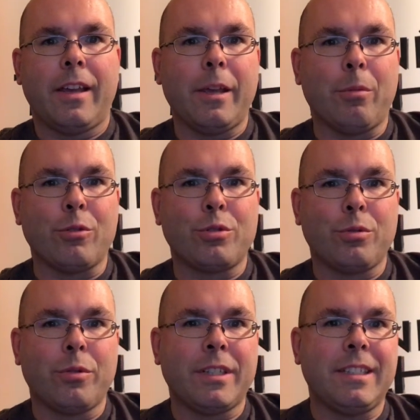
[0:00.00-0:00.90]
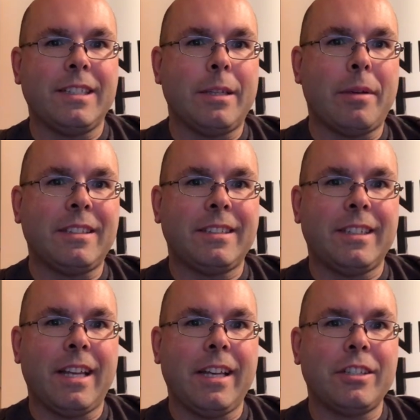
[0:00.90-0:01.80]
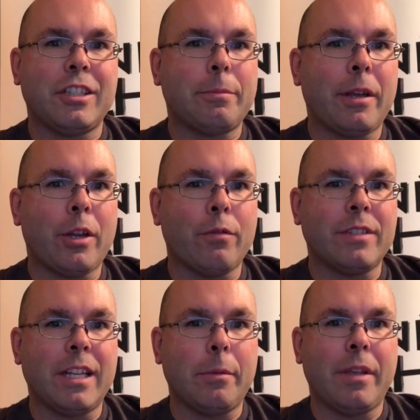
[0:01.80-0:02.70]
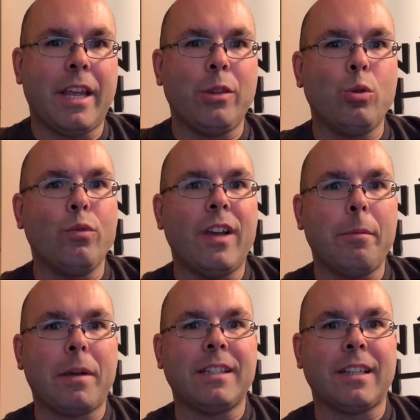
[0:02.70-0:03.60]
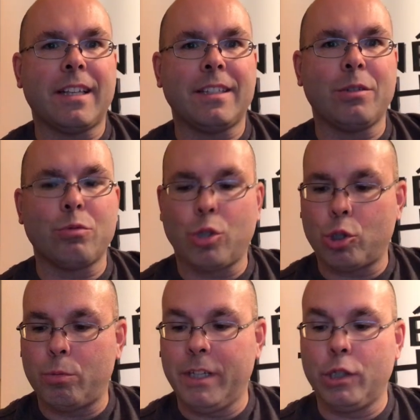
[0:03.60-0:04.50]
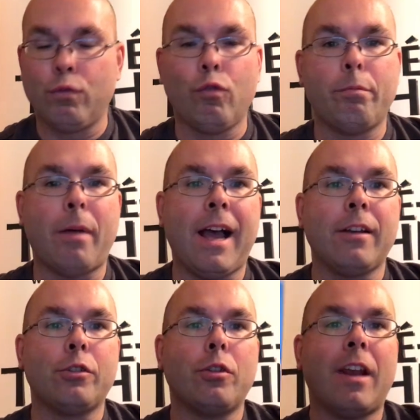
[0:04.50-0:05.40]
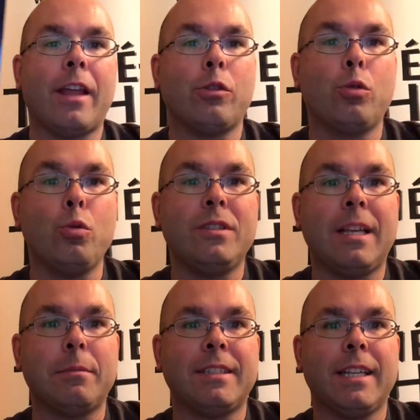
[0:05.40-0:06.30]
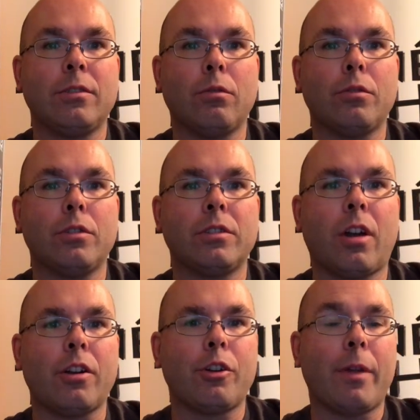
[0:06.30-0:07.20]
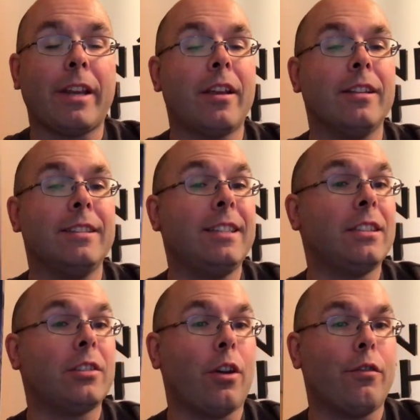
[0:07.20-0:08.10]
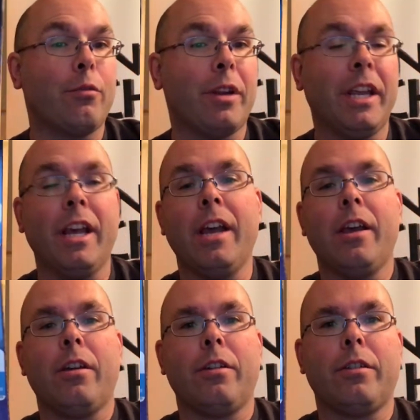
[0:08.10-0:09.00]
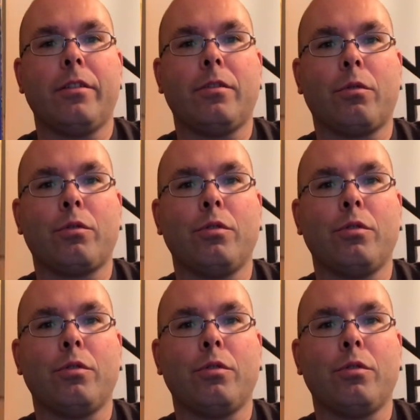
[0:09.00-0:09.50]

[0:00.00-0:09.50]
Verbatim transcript: Et bonjour, ici Sébastien, j'espère que vous allez bien. Nouvelle présentation aujourd'hui, je vous parle de la deuxième saison de Star Trek Discovery, euh, donc